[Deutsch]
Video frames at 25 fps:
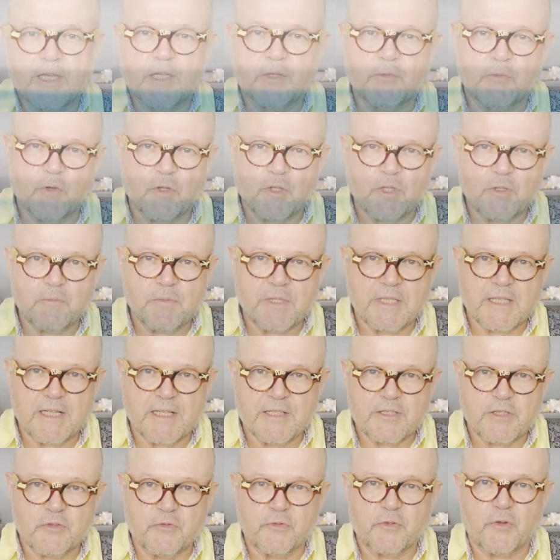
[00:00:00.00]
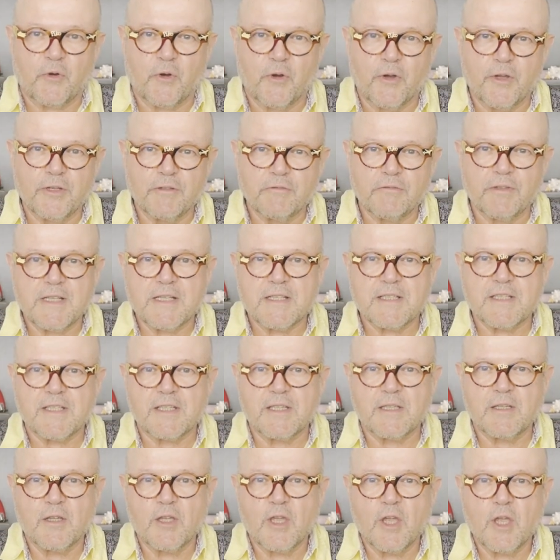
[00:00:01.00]
Ich würde mich also freuen, wenn
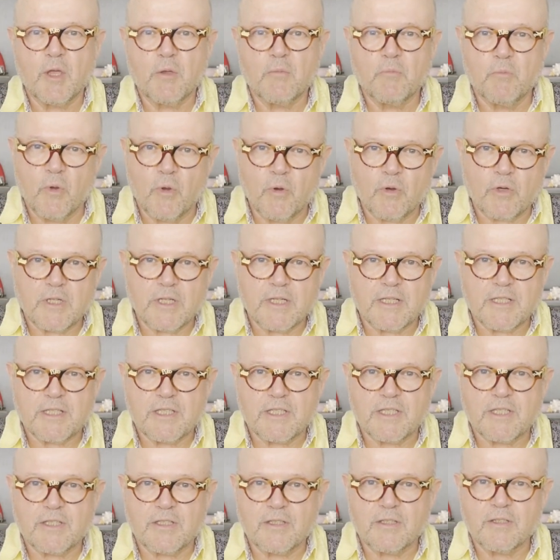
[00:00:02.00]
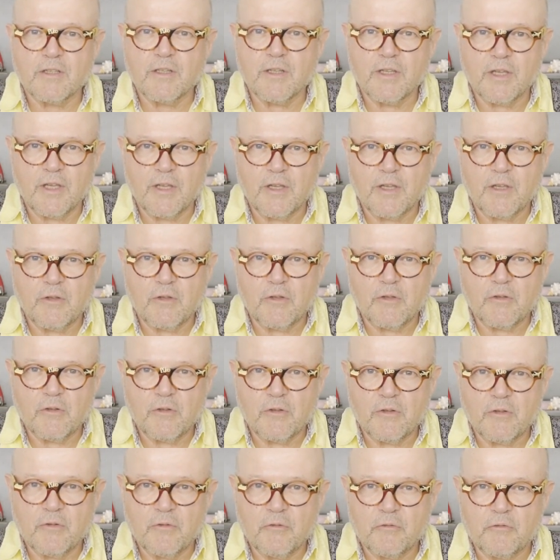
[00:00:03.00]
Sie möglichst
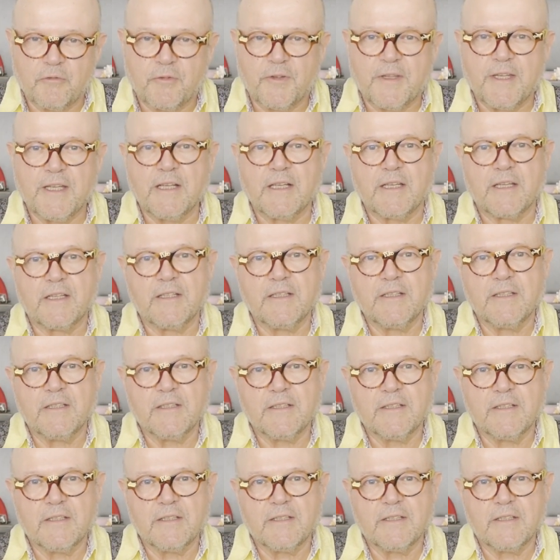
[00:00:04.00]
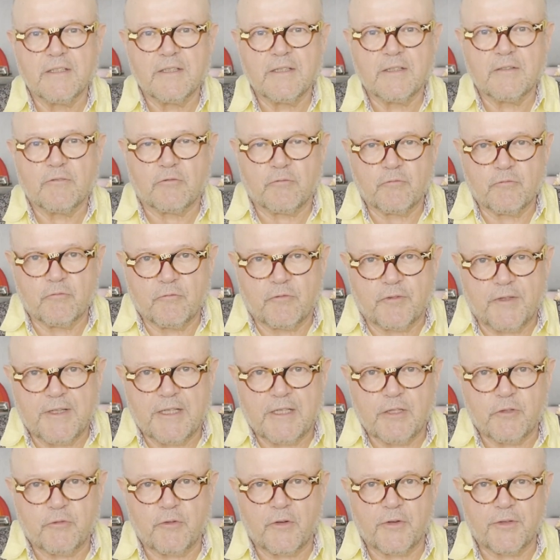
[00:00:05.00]
viele
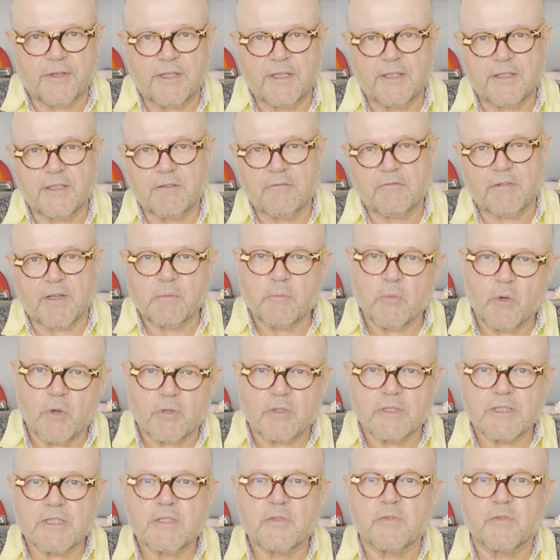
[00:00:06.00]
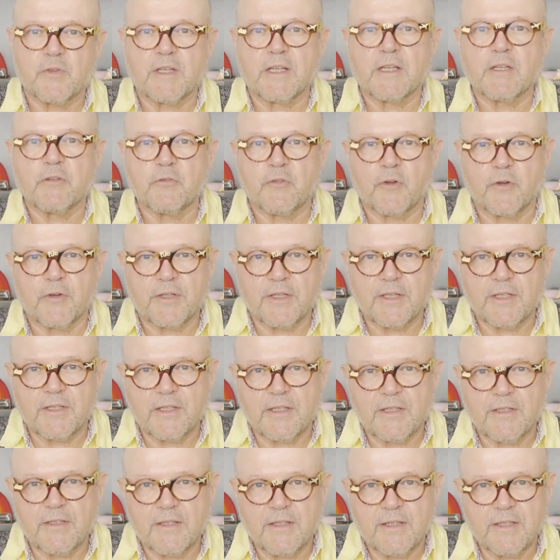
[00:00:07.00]
viele von Ihnen, wenn möglichst viele von
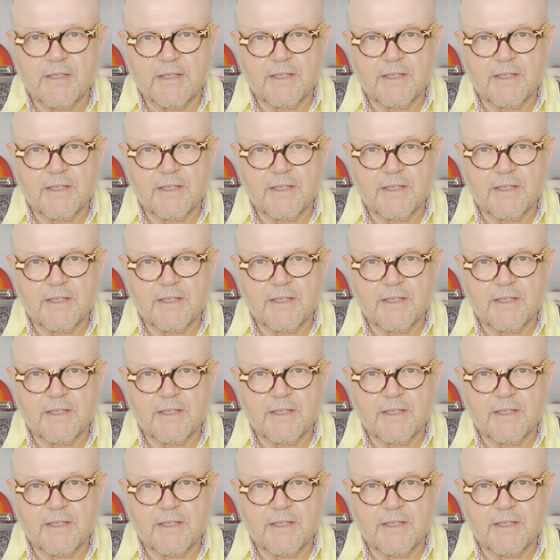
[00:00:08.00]
Ihnen